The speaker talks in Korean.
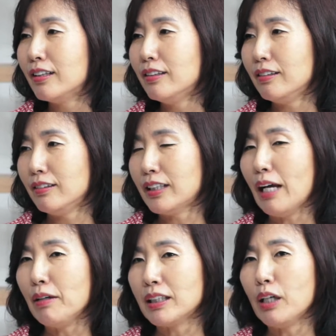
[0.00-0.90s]
그런
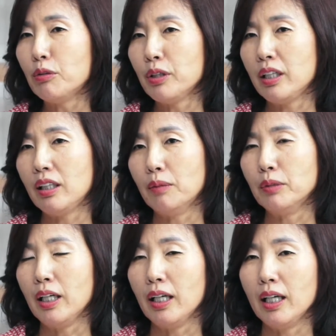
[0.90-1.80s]
사회에 살고 있기
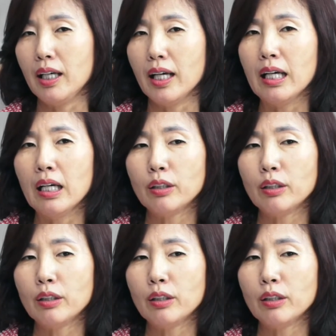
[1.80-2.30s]
때문에